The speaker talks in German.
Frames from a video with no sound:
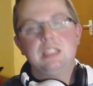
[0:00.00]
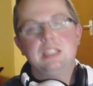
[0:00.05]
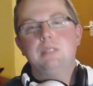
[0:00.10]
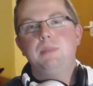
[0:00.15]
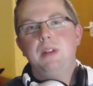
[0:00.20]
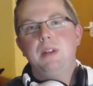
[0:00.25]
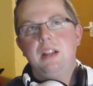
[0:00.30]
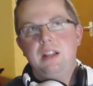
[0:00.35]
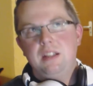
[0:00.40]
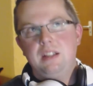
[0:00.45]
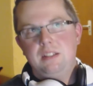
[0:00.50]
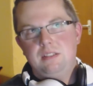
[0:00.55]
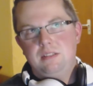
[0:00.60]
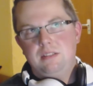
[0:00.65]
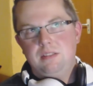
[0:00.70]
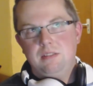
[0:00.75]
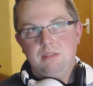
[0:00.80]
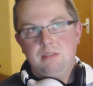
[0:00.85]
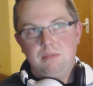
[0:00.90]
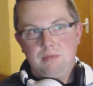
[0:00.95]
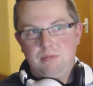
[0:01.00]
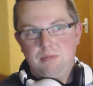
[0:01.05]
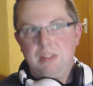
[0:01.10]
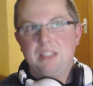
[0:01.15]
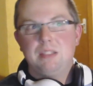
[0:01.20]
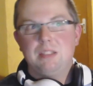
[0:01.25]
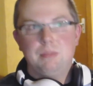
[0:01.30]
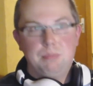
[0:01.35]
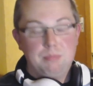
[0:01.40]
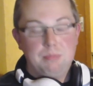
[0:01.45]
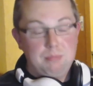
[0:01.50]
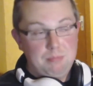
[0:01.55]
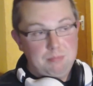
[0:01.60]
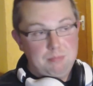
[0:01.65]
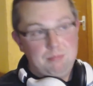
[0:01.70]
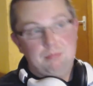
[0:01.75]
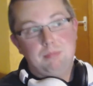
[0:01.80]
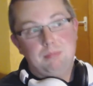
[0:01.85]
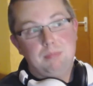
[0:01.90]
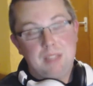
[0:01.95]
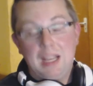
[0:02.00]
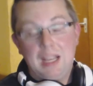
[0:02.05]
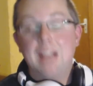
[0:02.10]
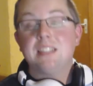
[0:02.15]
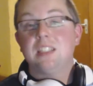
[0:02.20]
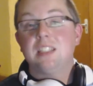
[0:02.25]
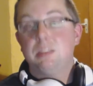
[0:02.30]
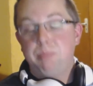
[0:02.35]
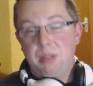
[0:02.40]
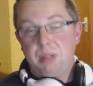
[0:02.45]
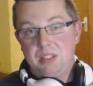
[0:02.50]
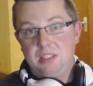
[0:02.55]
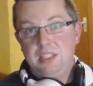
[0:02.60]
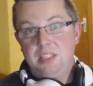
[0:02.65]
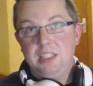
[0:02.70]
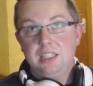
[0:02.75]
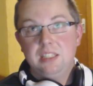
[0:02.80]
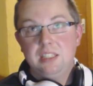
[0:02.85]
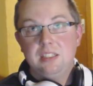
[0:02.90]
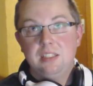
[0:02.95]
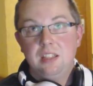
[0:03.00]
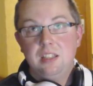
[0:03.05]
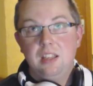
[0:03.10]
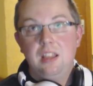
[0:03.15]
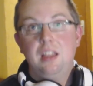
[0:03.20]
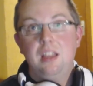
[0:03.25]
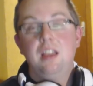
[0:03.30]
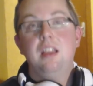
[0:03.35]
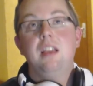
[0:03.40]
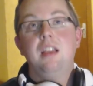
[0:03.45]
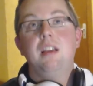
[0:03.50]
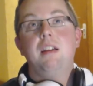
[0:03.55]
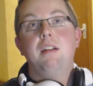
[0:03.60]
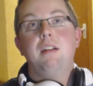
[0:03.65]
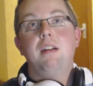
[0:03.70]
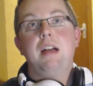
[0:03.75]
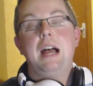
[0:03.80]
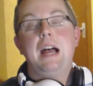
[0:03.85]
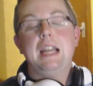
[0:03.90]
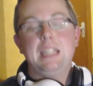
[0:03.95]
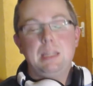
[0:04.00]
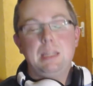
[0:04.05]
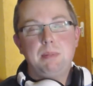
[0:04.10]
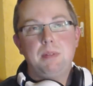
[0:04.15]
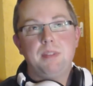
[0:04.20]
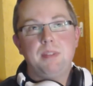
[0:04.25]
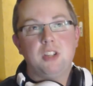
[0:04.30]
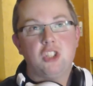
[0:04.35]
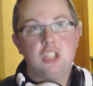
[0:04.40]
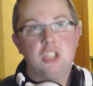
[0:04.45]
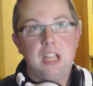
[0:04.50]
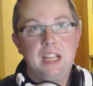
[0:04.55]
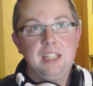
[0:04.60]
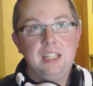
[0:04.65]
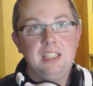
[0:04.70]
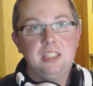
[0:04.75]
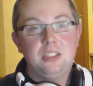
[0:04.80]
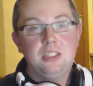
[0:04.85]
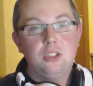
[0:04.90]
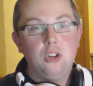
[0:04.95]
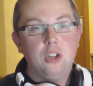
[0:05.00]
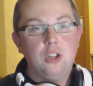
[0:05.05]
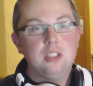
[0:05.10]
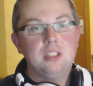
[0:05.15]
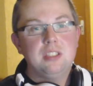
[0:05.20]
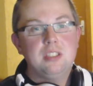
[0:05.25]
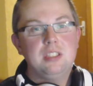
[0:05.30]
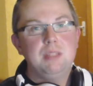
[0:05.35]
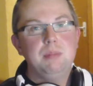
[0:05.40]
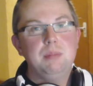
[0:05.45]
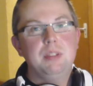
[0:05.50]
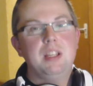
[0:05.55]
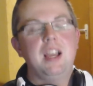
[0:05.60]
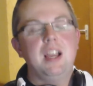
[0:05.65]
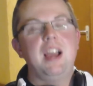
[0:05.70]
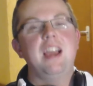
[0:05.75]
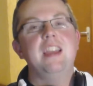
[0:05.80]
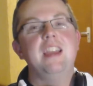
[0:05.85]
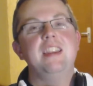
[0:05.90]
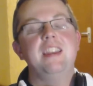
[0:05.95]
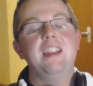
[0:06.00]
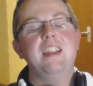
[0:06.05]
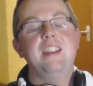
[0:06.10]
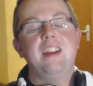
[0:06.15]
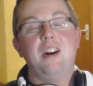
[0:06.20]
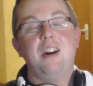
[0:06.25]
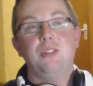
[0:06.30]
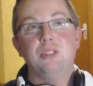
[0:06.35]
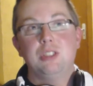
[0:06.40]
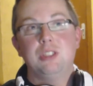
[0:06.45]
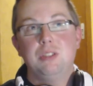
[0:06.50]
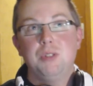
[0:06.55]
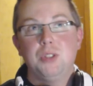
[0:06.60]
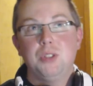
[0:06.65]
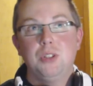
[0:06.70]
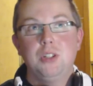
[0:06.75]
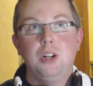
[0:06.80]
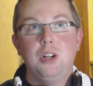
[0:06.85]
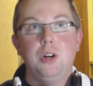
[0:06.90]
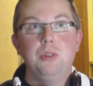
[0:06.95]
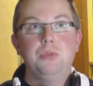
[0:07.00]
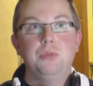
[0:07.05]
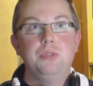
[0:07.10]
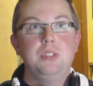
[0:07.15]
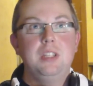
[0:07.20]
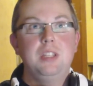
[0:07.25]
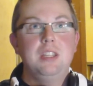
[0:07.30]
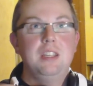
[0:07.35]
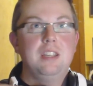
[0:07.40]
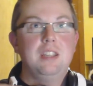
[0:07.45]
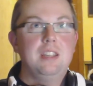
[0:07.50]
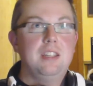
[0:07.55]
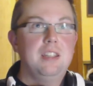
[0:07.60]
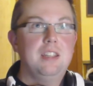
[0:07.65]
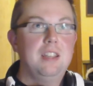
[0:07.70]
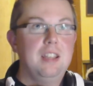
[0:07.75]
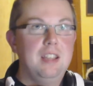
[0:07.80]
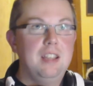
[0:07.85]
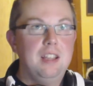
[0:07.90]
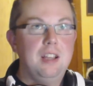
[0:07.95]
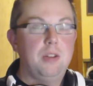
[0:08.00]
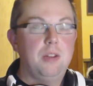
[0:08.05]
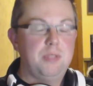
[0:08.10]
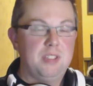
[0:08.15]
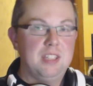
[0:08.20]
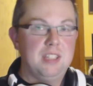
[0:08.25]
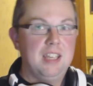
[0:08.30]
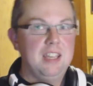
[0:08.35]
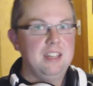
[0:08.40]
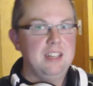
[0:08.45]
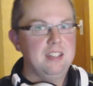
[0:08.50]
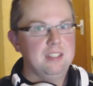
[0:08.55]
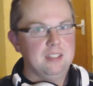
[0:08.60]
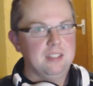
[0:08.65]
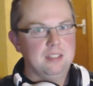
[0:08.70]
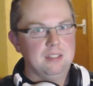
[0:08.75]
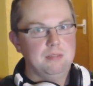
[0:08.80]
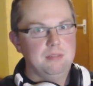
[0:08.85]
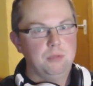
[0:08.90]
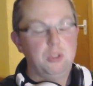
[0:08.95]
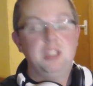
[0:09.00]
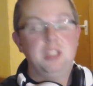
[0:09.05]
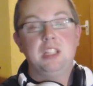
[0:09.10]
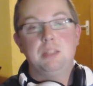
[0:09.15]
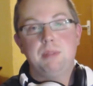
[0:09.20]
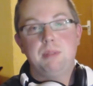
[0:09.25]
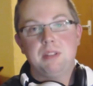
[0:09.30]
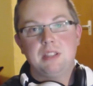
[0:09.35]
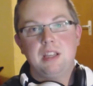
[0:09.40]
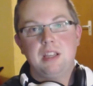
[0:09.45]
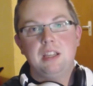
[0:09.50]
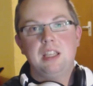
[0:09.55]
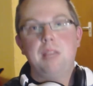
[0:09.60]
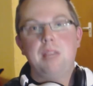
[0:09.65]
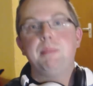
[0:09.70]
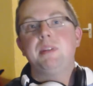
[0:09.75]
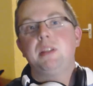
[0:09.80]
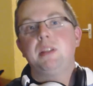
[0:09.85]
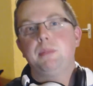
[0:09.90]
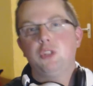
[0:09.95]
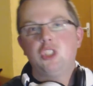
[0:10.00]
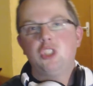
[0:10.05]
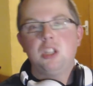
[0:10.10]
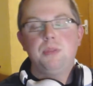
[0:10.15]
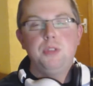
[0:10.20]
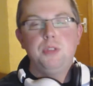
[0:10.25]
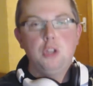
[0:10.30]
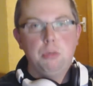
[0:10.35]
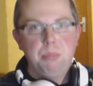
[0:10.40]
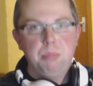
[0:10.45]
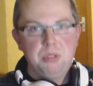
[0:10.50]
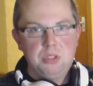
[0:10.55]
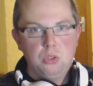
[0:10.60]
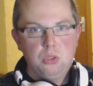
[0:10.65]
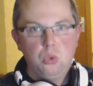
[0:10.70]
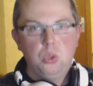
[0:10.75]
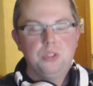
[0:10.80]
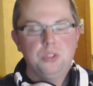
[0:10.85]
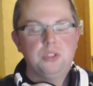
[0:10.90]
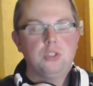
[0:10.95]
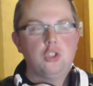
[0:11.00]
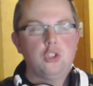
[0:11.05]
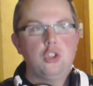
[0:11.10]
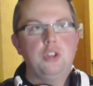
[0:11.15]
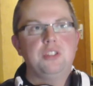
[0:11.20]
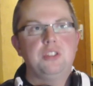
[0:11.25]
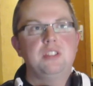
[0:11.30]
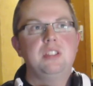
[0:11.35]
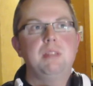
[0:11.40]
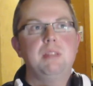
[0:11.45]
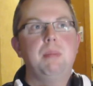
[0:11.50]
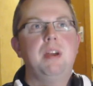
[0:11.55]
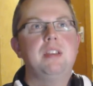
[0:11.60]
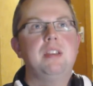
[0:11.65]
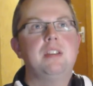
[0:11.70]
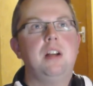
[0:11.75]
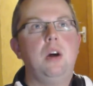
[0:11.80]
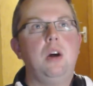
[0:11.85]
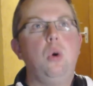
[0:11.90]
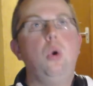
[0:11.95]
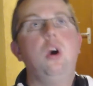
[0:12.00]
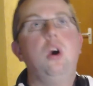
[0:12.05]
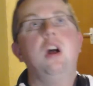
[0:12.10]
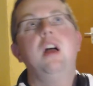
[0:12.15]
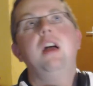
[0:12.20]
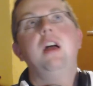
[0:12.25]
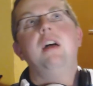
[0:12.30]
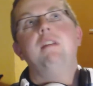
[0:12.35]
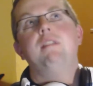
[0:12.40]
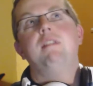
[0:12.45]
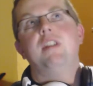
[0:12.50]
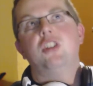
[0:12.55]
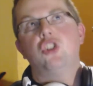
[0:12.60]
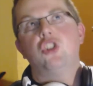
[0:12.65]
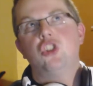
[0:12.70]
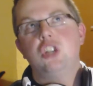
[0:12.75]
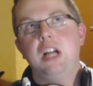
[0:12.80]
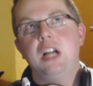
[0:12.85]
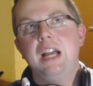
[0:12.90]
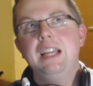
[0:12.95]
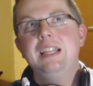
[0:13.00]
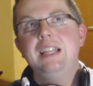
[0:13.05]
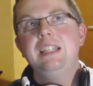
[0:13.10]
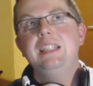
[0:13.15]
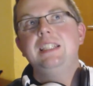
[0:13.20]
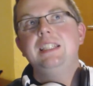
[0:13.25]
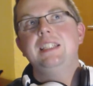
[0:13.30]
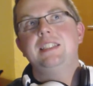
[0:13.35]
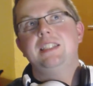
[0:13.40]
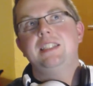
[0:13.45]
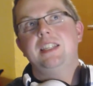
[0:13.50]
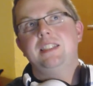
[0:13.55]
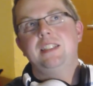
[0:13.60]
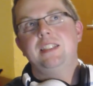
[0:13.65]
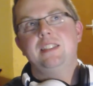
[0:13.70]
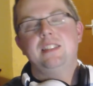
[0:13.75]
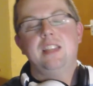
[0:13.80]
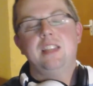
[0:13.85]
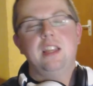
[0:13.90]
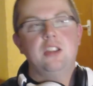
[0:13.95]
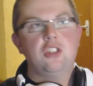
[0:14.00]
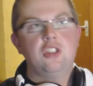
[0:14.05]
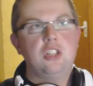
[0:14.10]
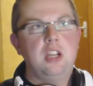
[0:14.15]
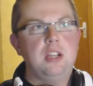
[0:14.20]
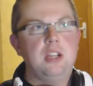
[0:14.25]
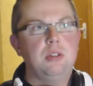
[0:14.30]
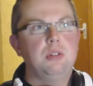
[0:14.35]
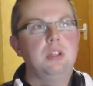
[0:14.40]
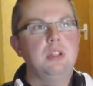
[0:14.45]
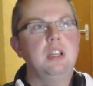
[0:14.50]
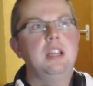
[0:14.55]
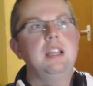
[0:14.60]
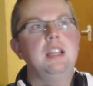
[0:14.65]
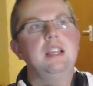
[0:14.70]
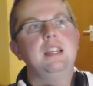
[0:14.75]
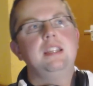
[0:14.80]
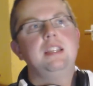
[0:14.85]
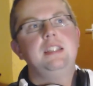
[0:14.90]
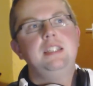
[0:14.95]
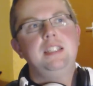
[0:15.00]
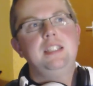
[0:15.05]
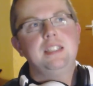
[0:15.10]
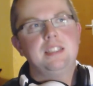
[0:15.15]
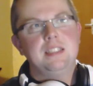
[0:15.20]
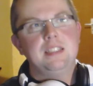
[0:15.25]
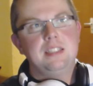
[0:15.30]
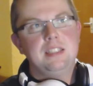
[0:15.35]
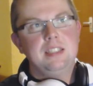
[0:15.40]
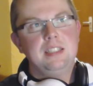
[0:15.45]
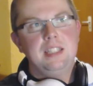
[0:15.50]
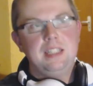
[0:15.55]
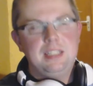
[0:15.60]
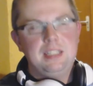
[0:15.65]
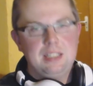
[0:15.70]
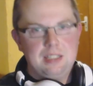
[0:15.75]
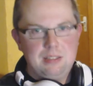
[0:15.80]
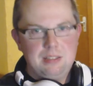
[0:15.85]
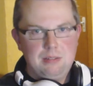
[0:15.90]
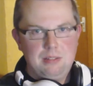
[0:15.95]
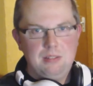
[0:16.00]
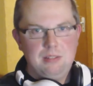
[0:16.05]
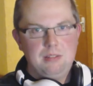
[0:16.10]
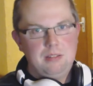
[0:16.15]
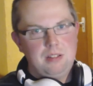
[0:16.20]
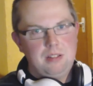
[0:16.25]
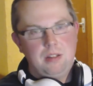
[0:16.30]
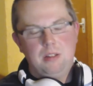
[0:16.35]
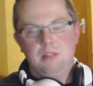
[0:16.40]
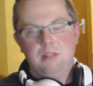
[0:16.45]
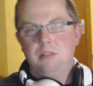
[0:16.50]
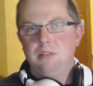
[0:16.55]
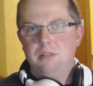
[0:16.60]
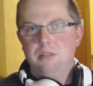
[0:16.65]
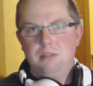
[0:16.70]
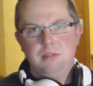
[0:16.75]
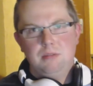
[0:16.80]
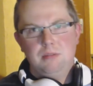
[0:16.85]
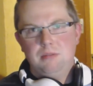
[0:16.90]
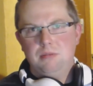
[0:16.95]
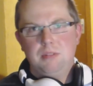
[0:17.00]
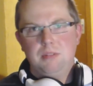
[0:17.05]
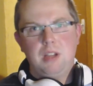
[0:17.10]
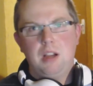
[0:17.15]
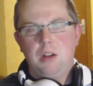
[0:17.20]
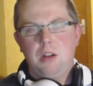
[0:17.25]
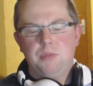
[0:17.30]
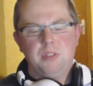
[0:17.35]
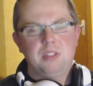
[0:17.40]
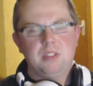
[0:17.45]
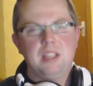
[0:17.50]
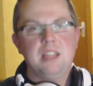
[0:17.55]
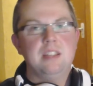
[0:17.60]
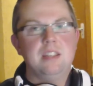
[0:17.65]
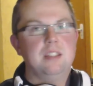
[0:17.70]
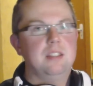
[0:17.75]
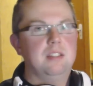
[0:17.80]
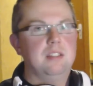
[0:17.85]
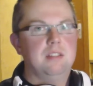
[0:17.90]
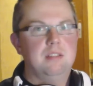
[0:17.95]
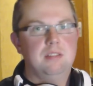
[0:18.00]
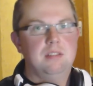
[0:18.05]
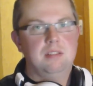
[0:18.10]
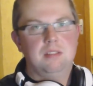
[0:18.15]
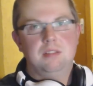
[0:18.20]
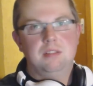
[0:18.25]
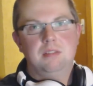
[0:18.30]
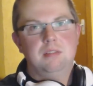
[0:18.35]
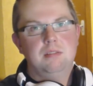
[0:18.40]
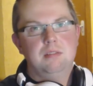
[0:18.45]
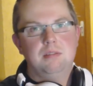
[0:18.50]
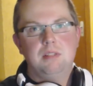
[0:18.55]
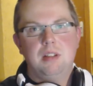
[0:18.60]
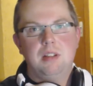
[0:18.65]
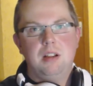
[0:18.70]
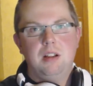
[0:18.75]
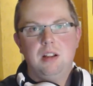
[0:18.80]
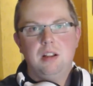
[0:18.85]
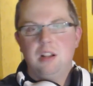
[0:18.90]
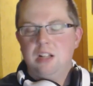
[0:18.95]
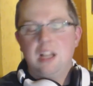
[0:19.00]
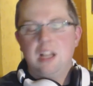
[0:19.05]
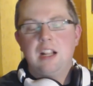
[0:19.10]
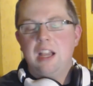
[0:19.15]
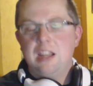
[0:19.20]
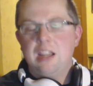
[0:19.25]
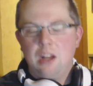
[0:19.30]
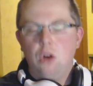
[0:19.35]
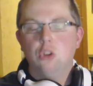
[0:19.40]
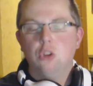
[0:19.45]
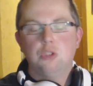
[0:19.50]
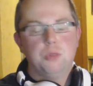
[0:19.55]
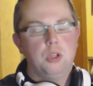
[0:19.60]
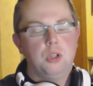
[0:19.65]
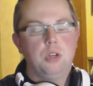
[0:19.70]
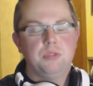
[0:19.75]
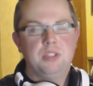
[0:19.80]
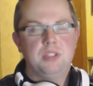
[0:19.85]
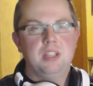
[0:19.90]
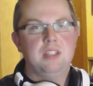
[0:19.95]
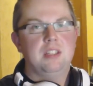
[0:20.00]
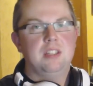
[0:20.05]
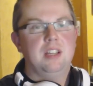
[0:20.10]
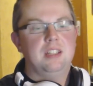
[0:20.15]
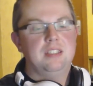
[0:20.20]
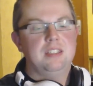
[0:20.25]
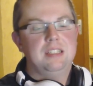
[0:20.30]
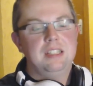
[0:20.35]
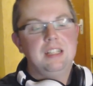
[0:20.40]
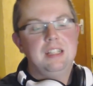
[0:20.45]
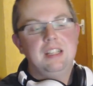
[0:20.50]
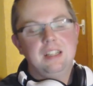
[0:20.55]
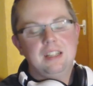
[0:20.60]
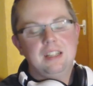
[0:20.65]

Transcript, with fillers: ist zwar was Krasses passiert, hat aber wahrscheinlich trotzdem keine Auswirkung auf den auf das Ende, würde ich jetzt mal sagen. Ich habe mich da mit Steffi auch ein bisschen kurz geschlossen. Sie meinte auch, wahrscheinlich ist das jetzt eine Entscheidung, die jetzt nichts äh, ja, auf das Ende, äh, keine Auswirkung aufs Ende hat.